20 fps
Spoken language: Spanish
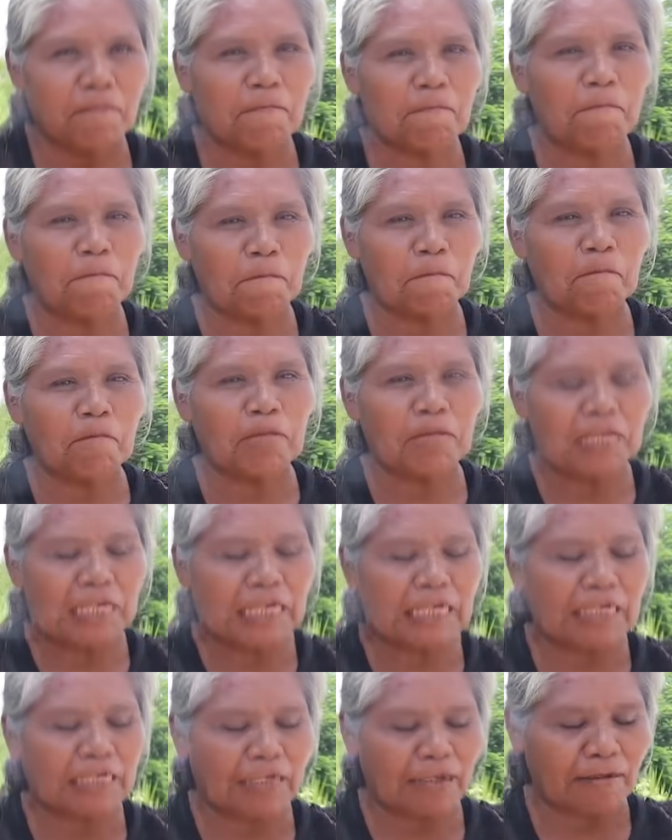Sí,
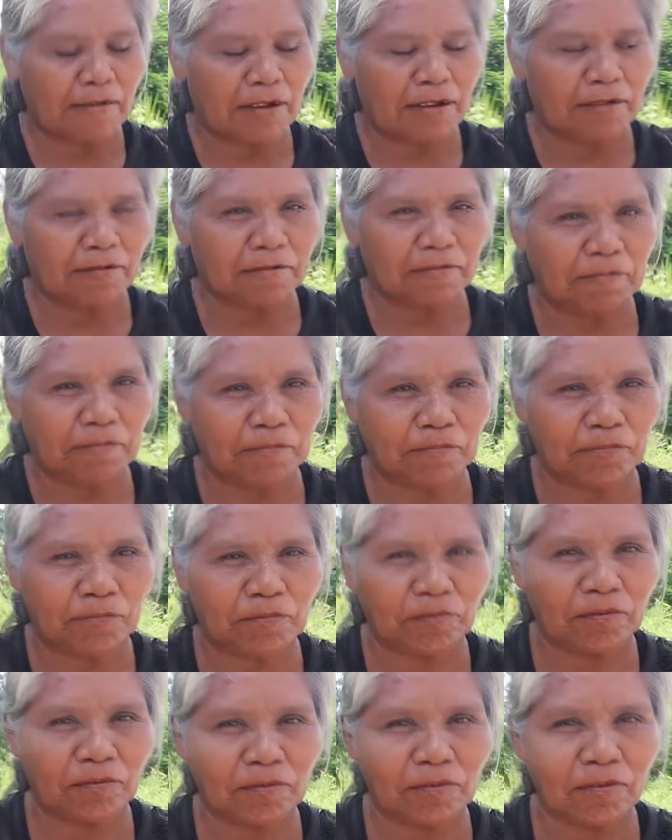está bien.
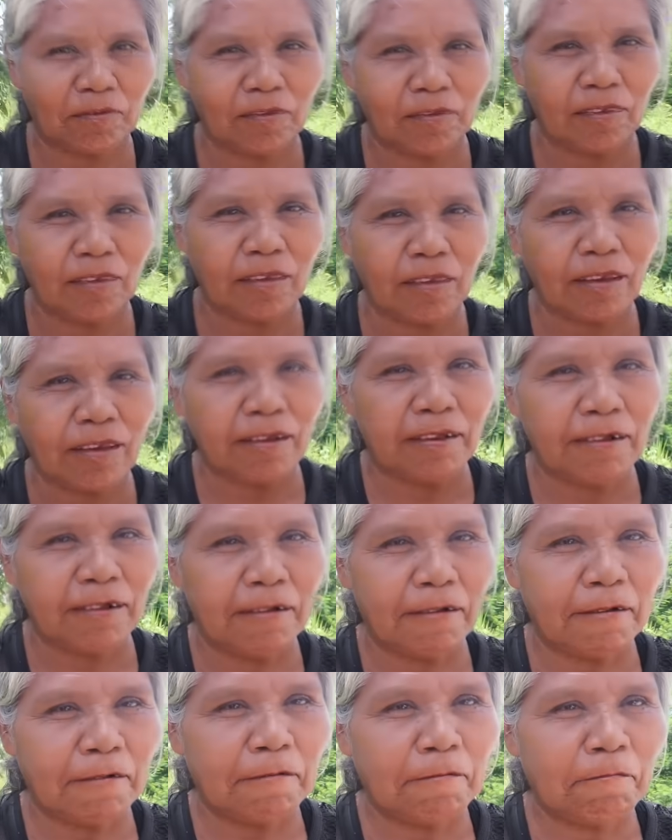¿Está
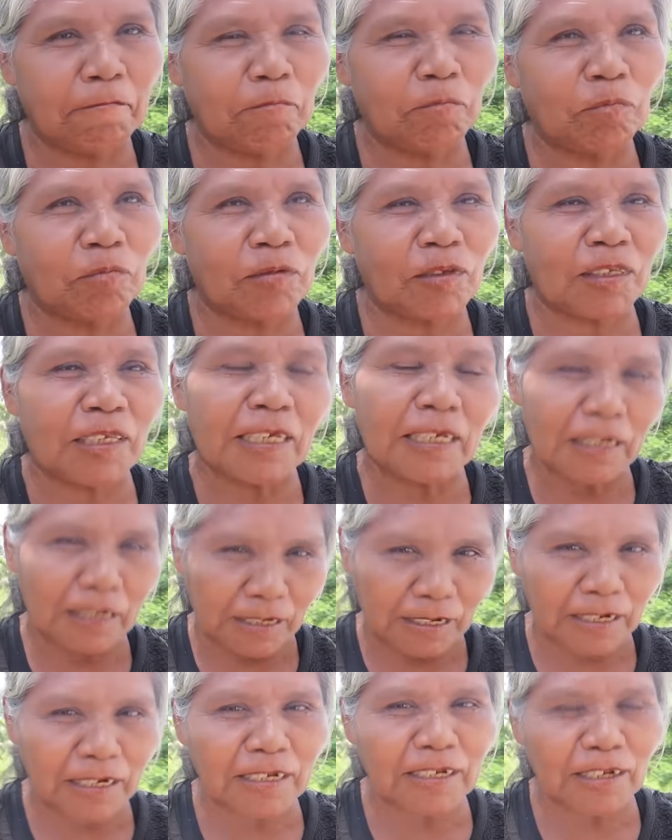sabroso? Sí,
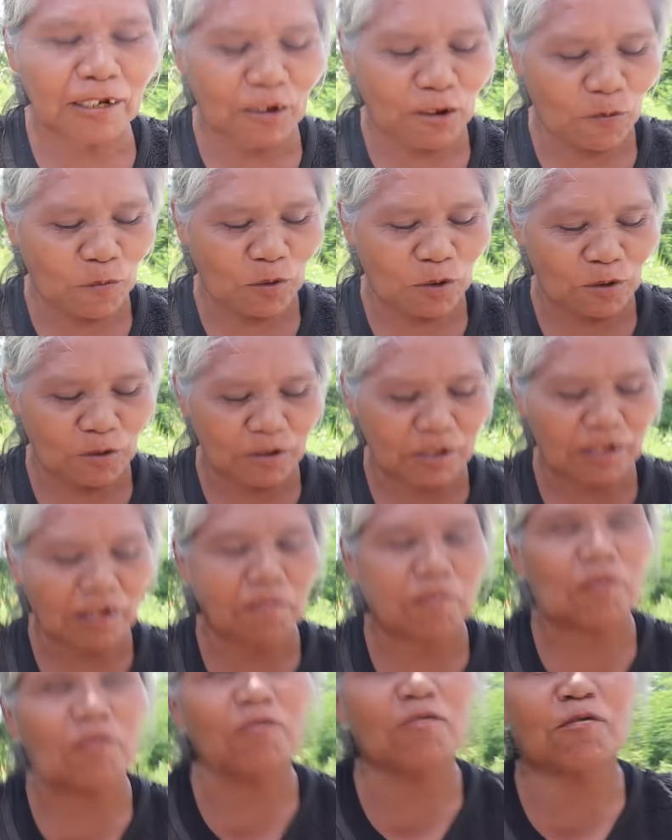sí, sí, como no,
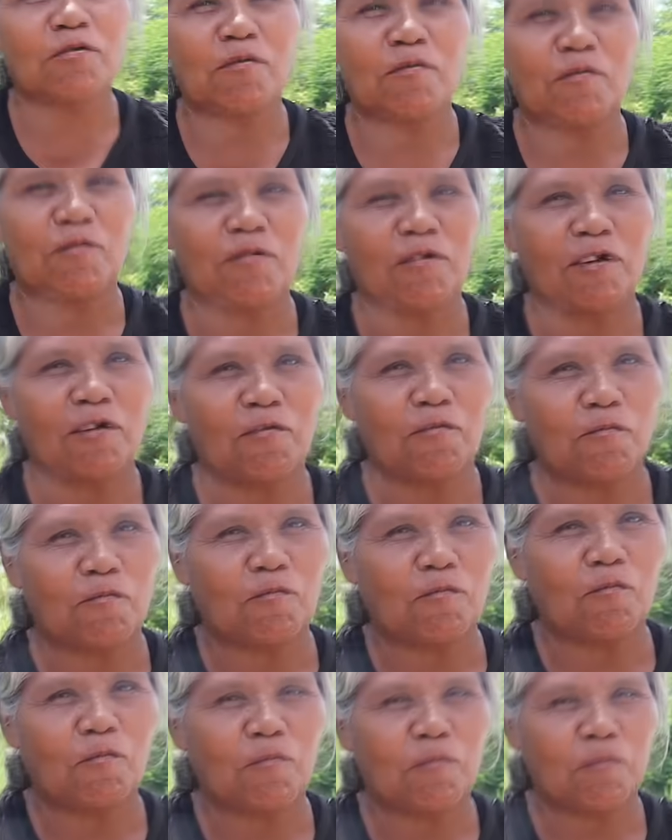sabroso, como nunca
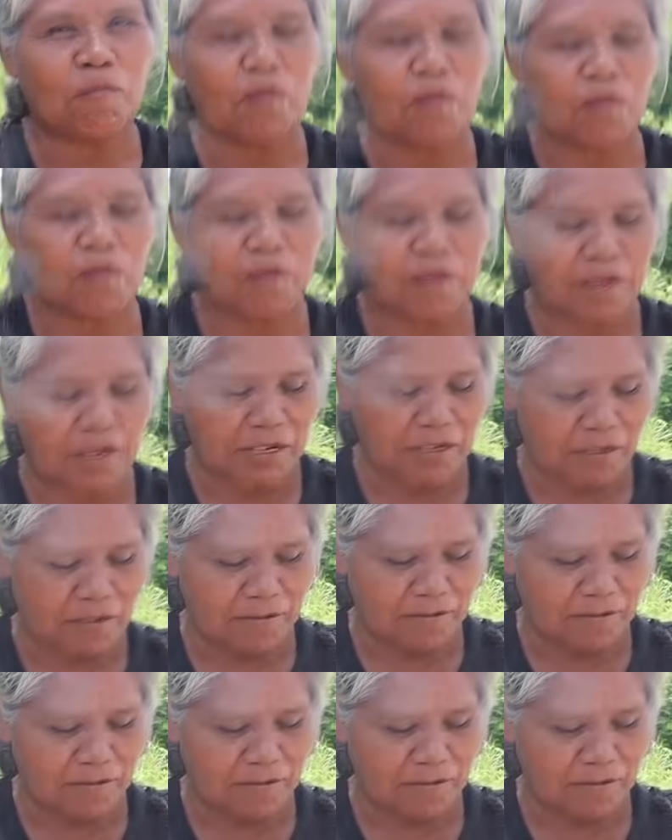probó esto.